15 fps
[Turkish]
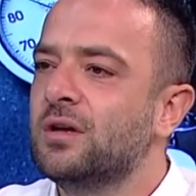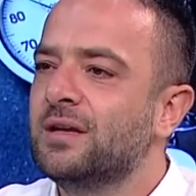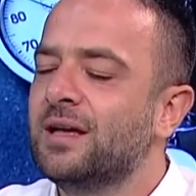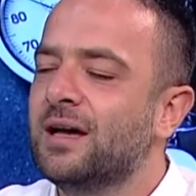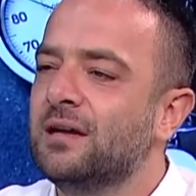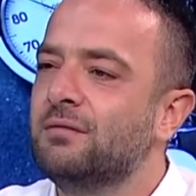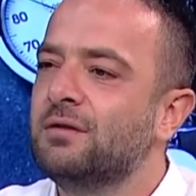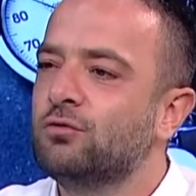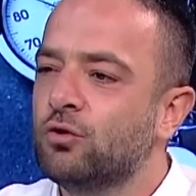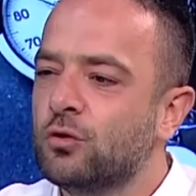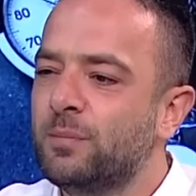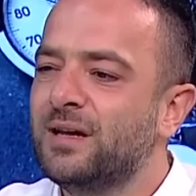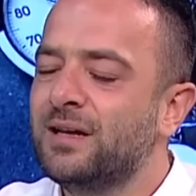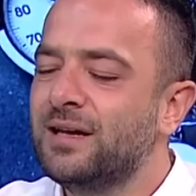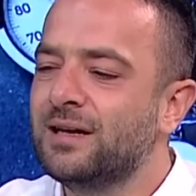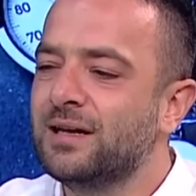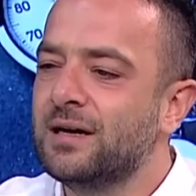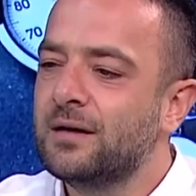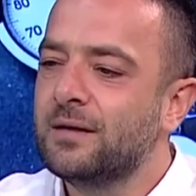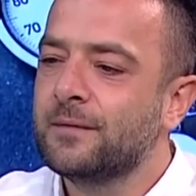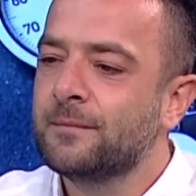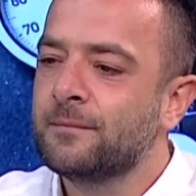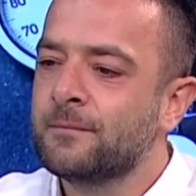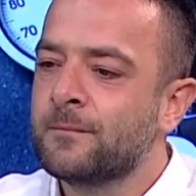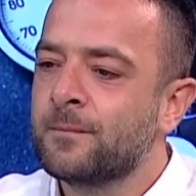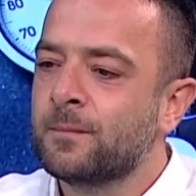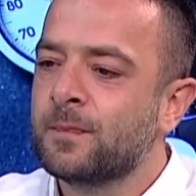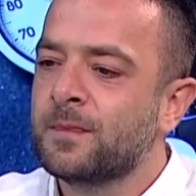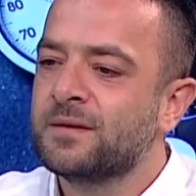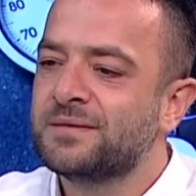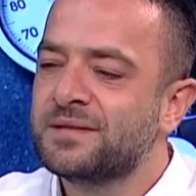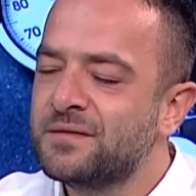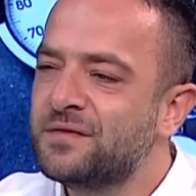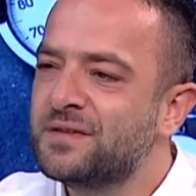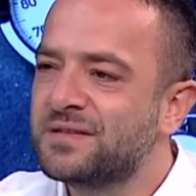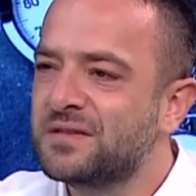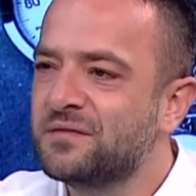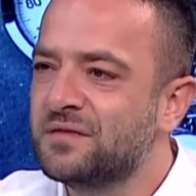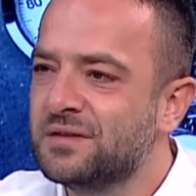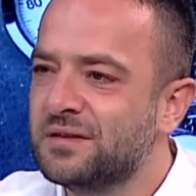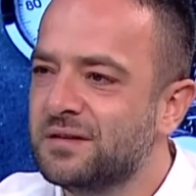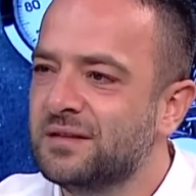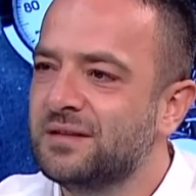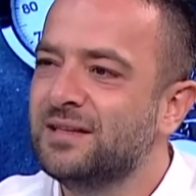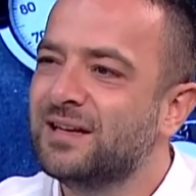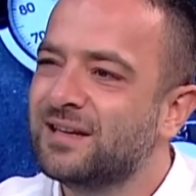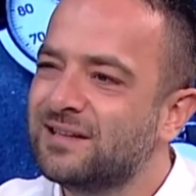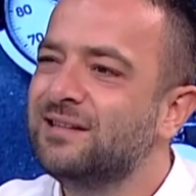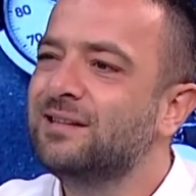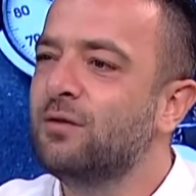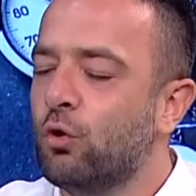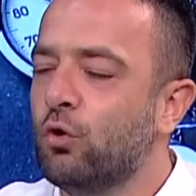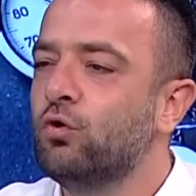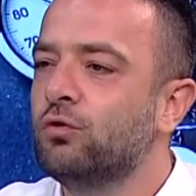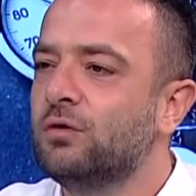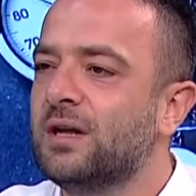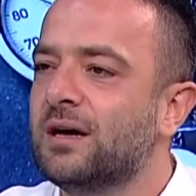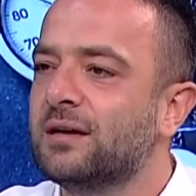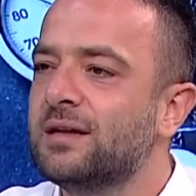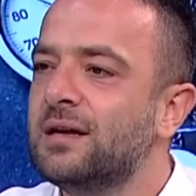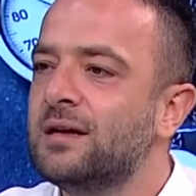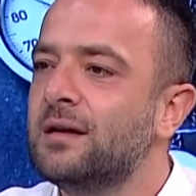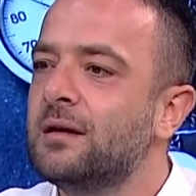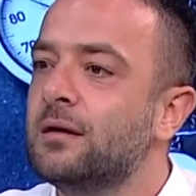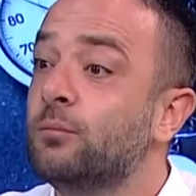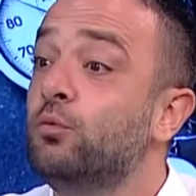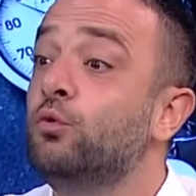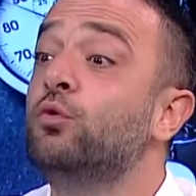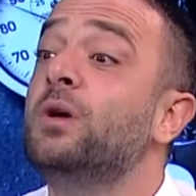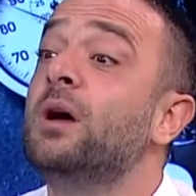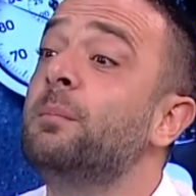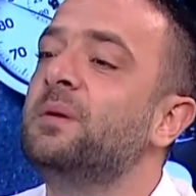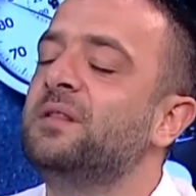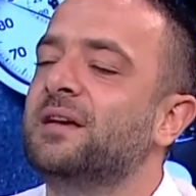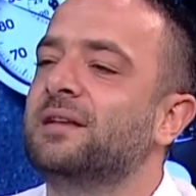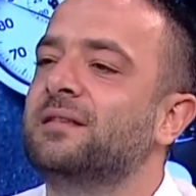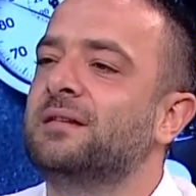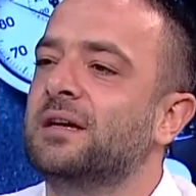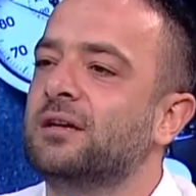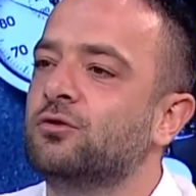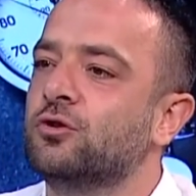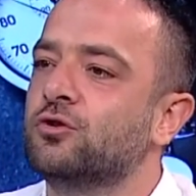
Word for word: Yani Vitor Pereira 0-0'ın yaradığı oyunlarda büyüyen bir tek direktör.